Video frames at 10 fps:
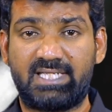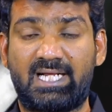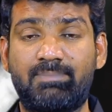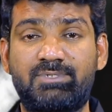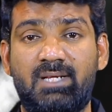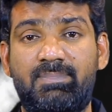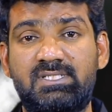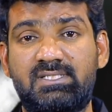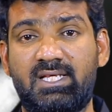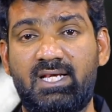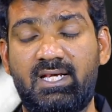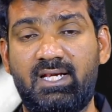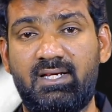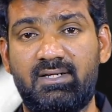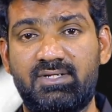చెకప్ చేపిస్తే
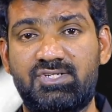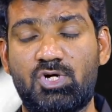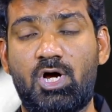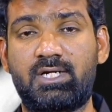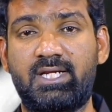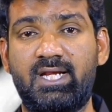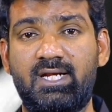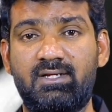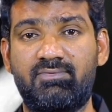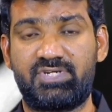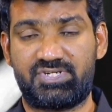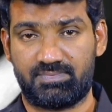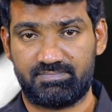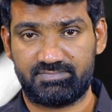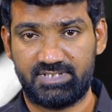షాకింగ్
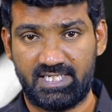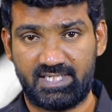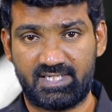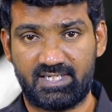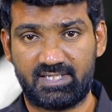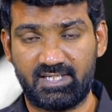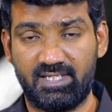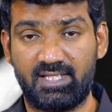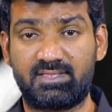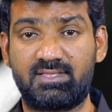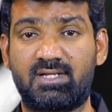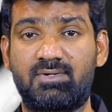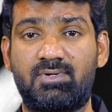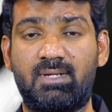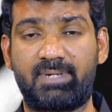విషయం ఏంటి అంటే
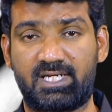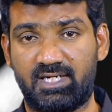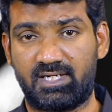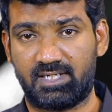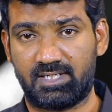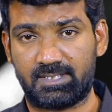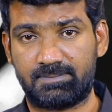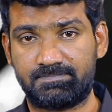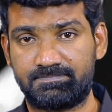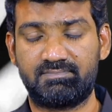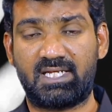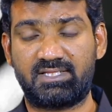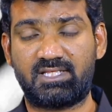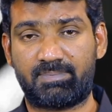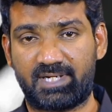ఇద్దరు కూడా ప్రెగ్నెంట్ అనంట మరి
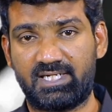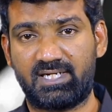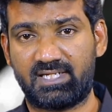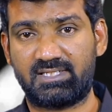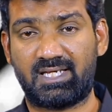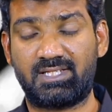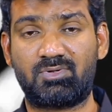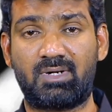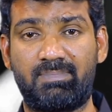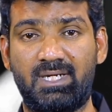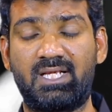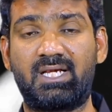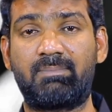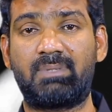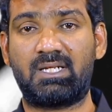ఇద్దరు ప్రెగ్నెంట్ అయితే అది కూడా పెళ్ళి
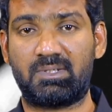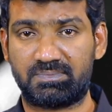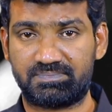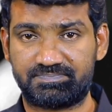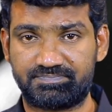కాని పిల్లలు